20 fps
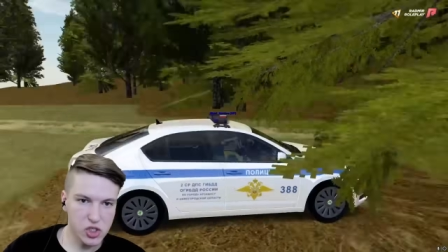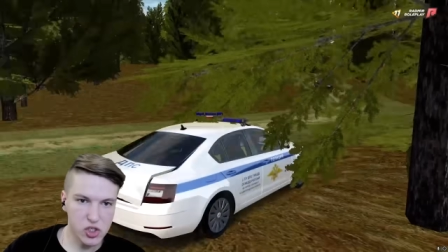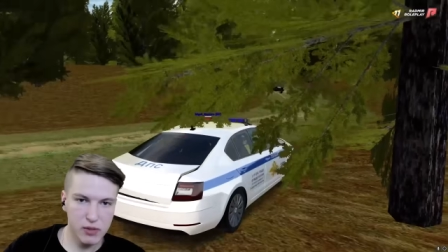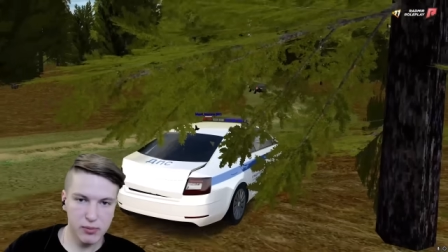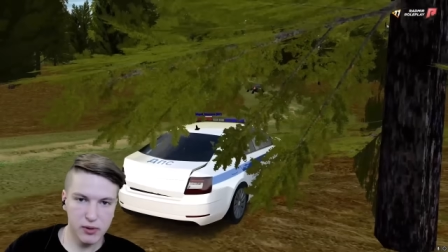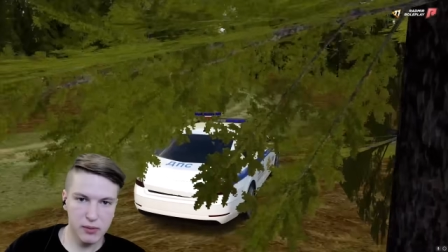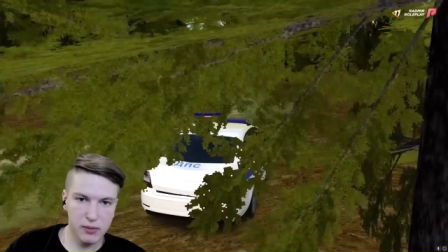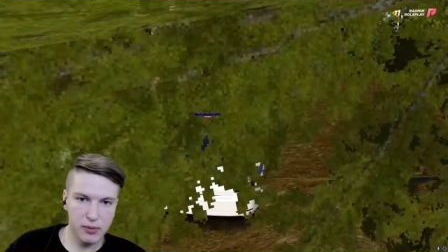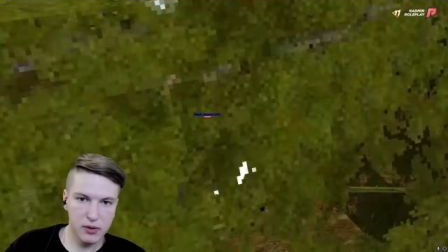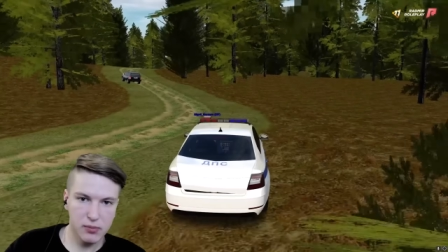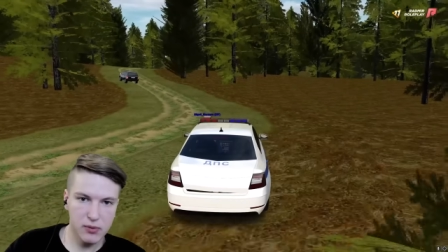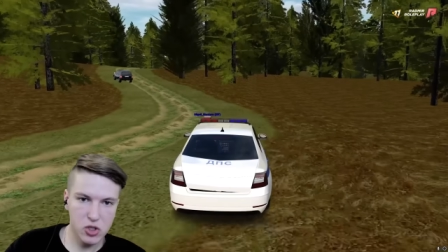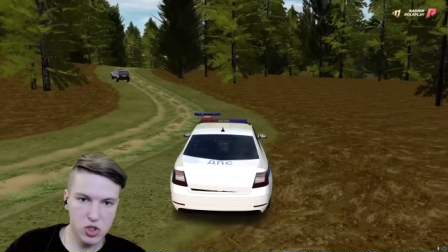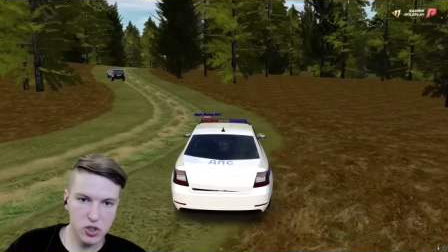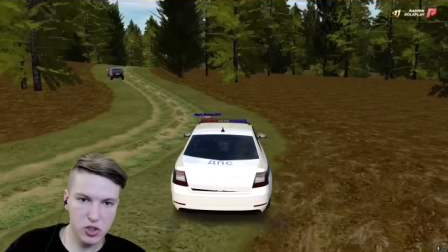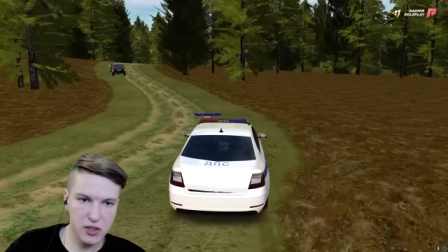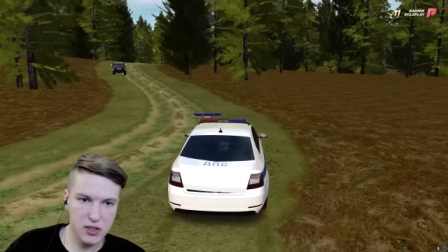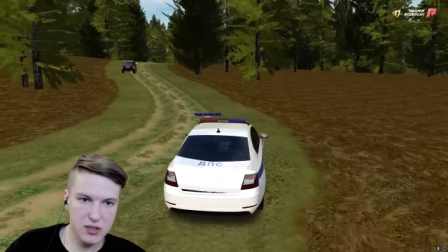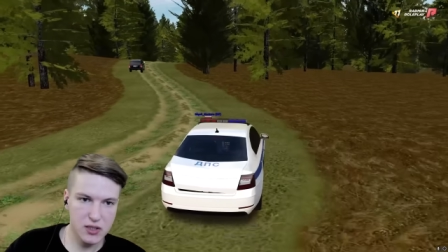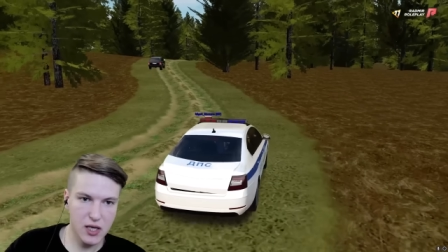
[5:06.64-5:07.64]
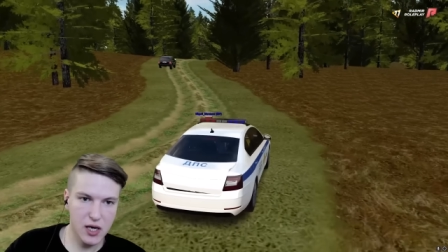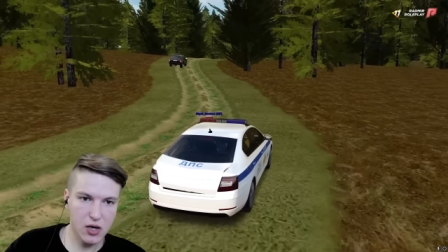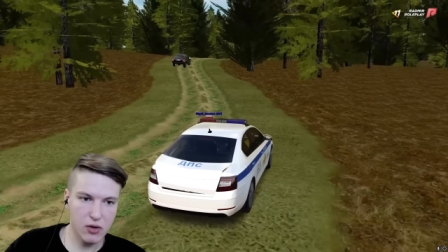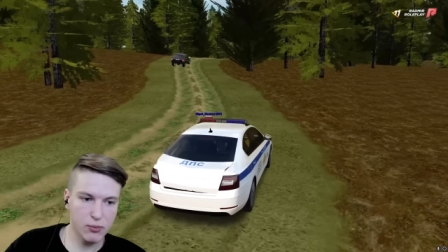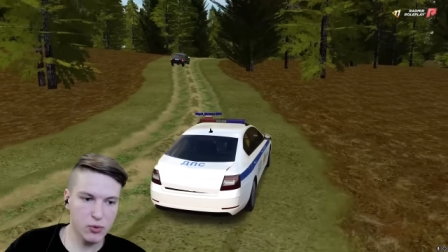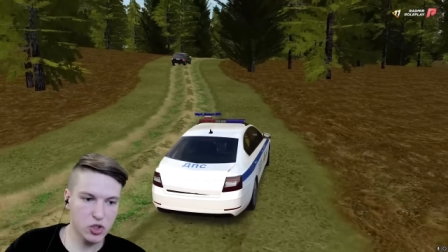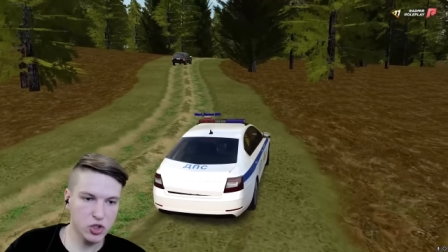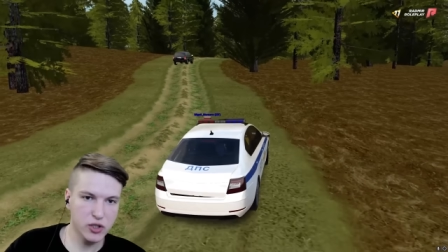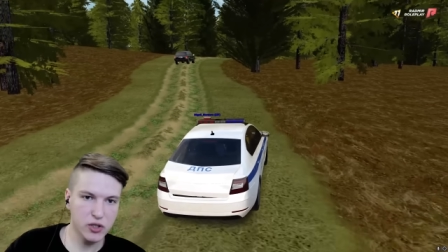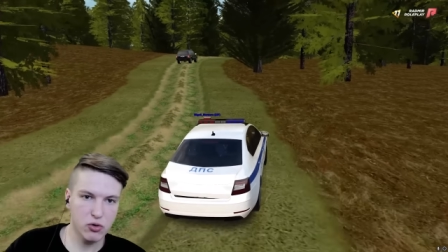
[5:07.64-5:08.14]
должна была быть машина, не
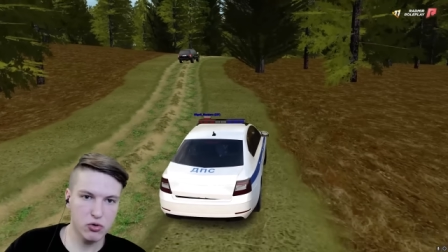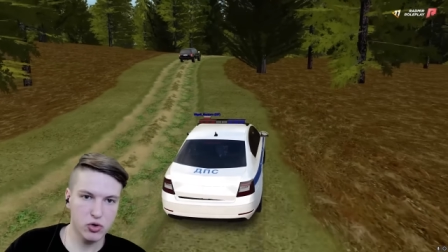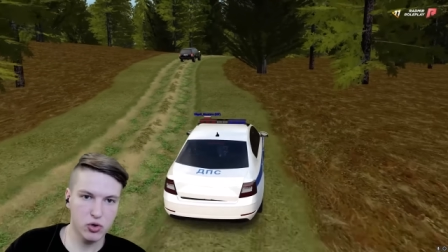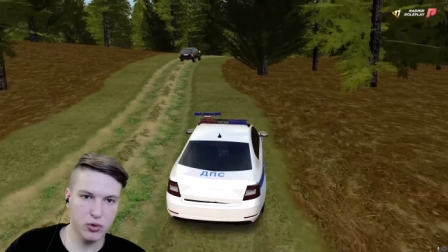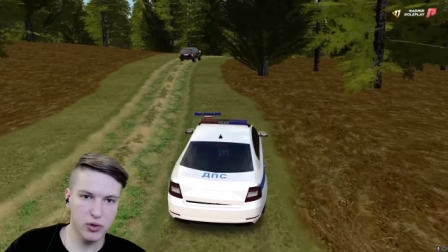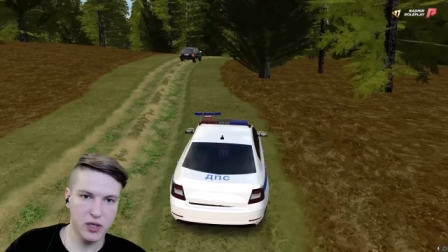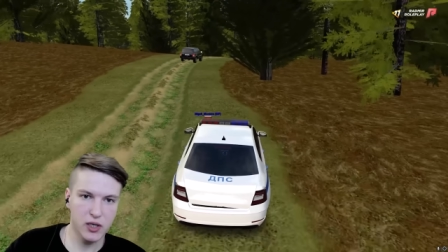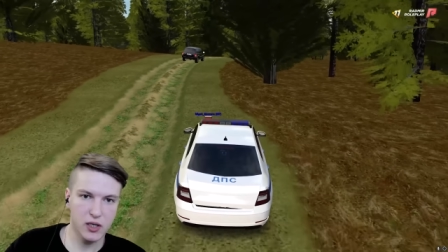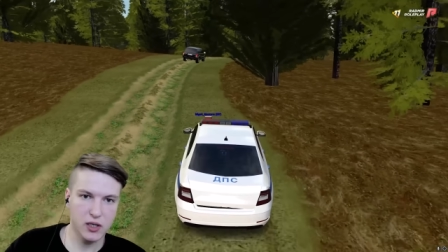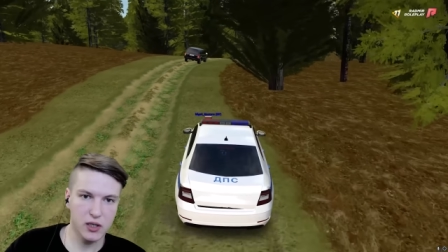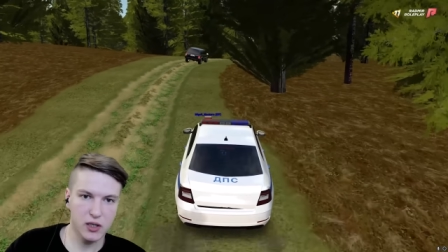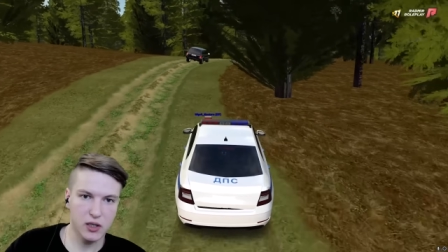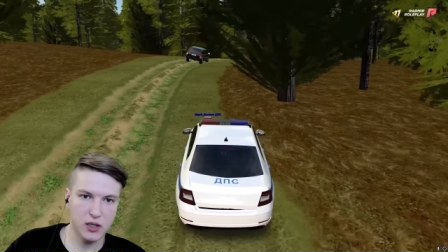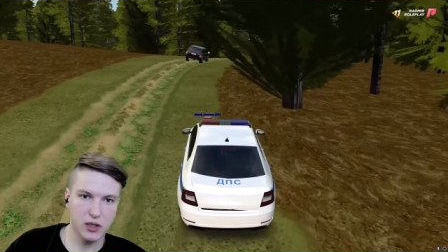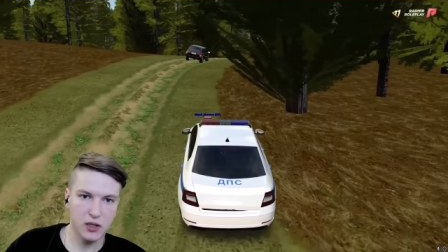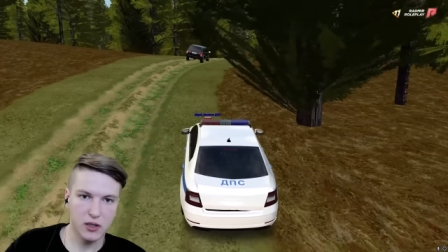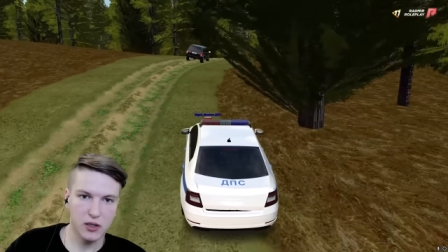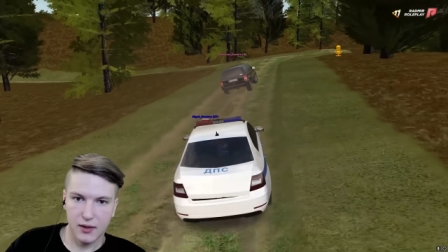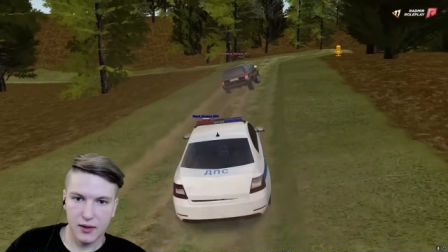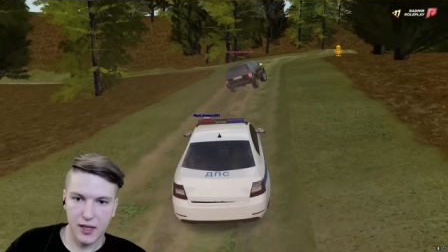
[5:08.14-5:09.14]
знаю, может она уже уехала.